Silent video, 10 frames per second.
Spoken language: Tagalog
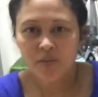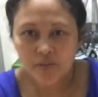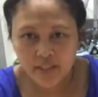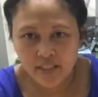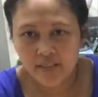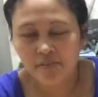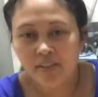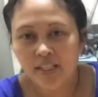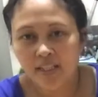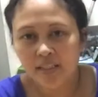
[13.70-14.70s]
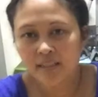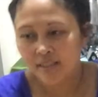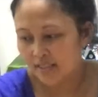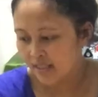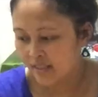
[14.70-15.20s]
Good evening.
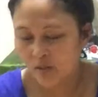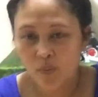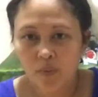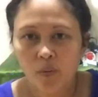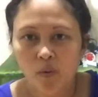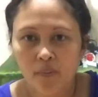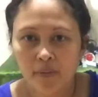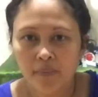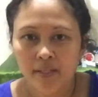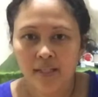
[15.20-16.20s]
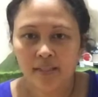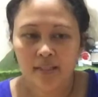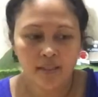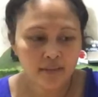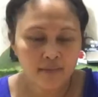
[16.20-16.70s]
This is Superwoman Being
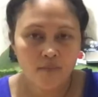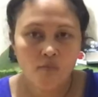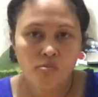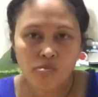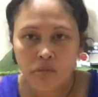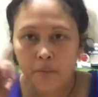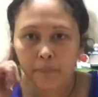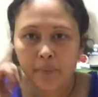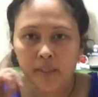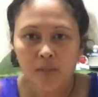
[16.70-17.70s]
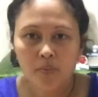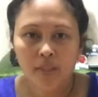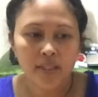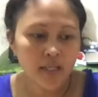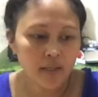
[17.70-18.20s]
again. Medyo
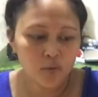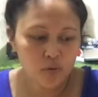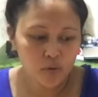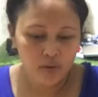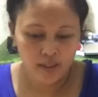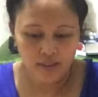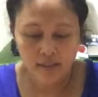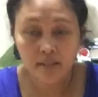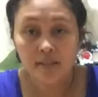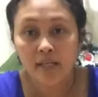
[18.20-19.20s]
mahina ang audio natin.